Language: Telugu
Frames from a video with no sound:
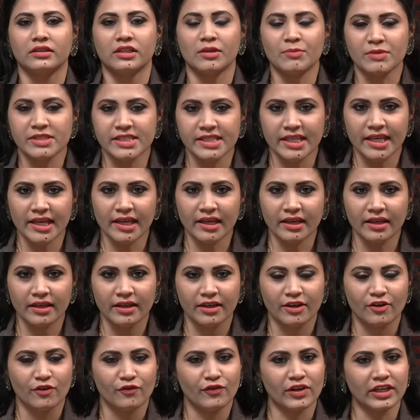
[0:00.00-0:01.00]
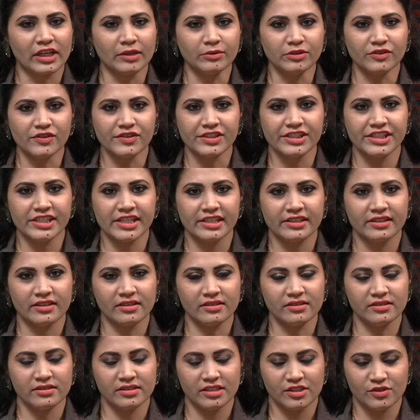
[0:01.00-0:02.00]
నమస్తే వెల్కమ్ టు అవర్
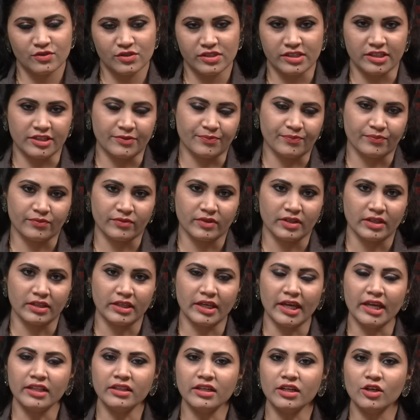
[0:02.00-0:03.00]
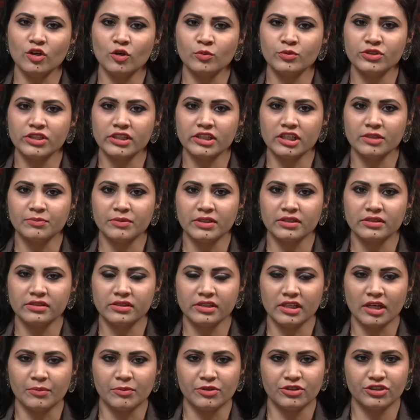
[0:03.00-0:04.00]
ఛానల్ నేను సిరి కేంద్ర హోంశాఖ
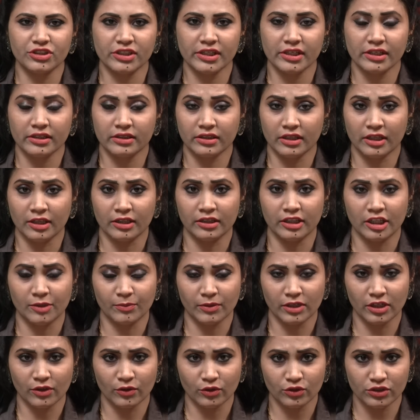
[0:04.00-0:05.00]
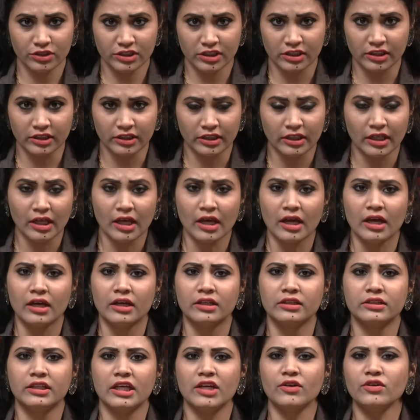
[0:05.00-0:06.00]
మంత్రి అమిత్ షా అయితే తిరుమల వచ్చి
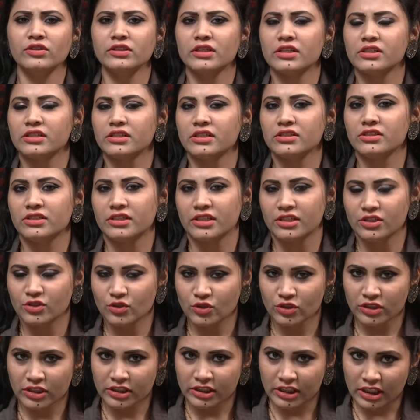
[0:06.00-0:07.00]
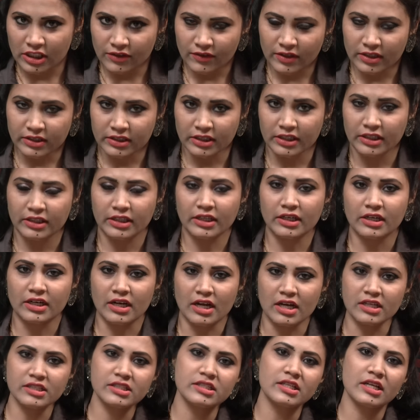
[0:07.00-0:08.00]
దేవుని దర్శనం చేసుకున్న తర్వాత అయితే
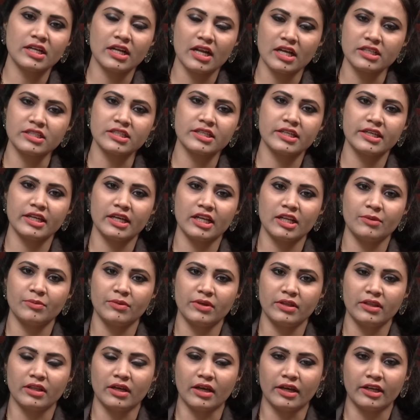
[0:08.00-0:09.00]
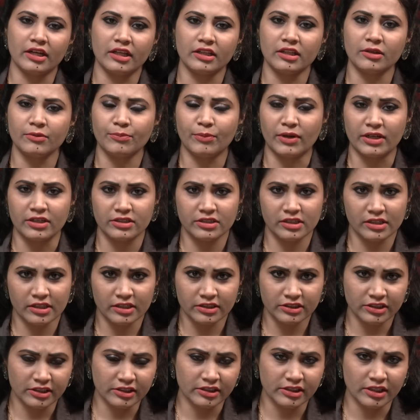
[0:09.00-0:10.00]
రాష్ట్ర రాజకీయాల మీద ఆయన అయితే
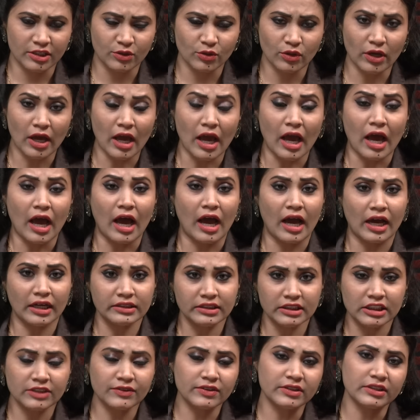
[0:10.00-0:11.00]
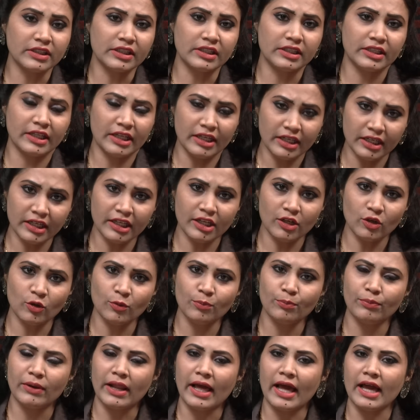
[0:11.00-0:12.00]
పరిశీలన చేశారు ఆ తర్వాత ఢిల్లీలో
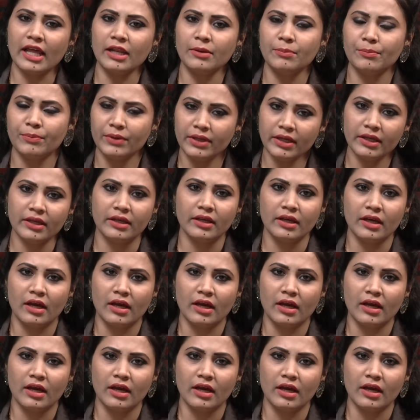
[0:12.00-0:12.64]
ప్లాన్ బి